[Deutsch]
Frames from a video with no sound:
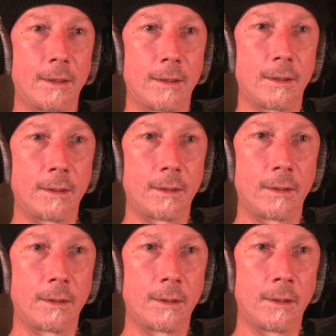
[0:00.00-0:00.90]
Wo?
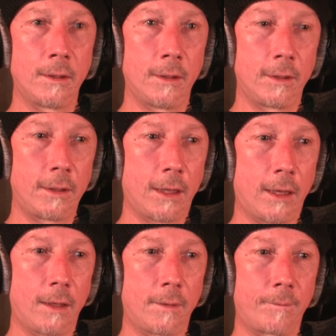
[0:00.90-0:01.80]
Bei
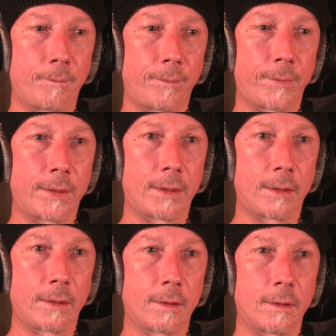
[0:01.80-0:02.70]
ja. den Mächten.